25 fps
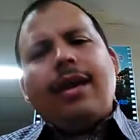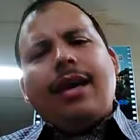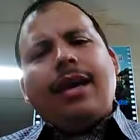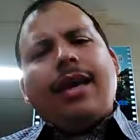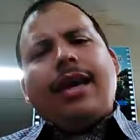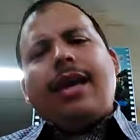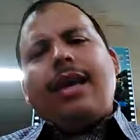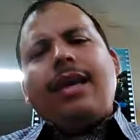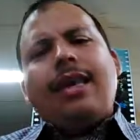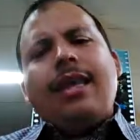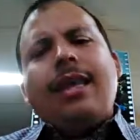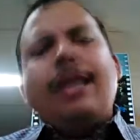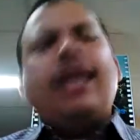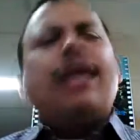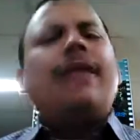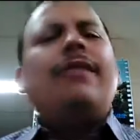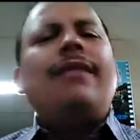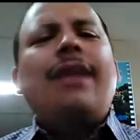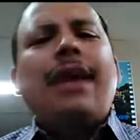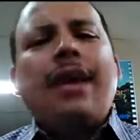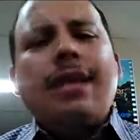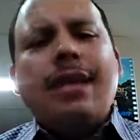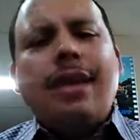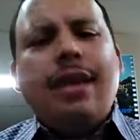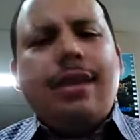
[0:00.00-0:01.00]
que quede
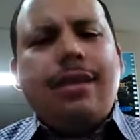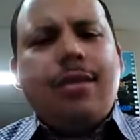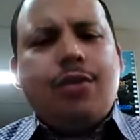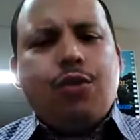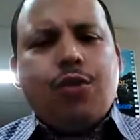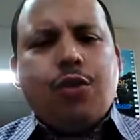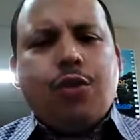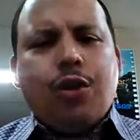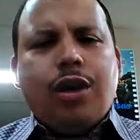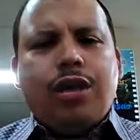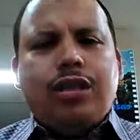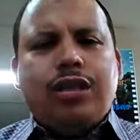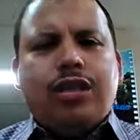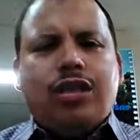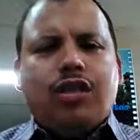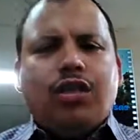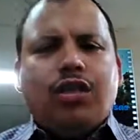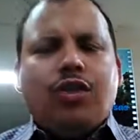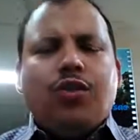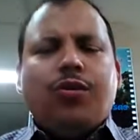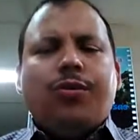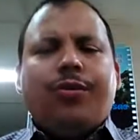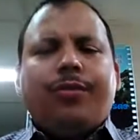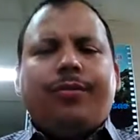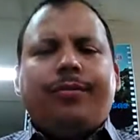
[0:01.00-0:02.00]
grabada en tu
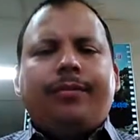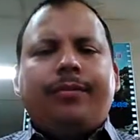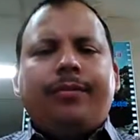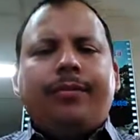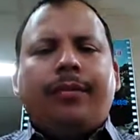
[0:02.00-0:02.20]
corazón.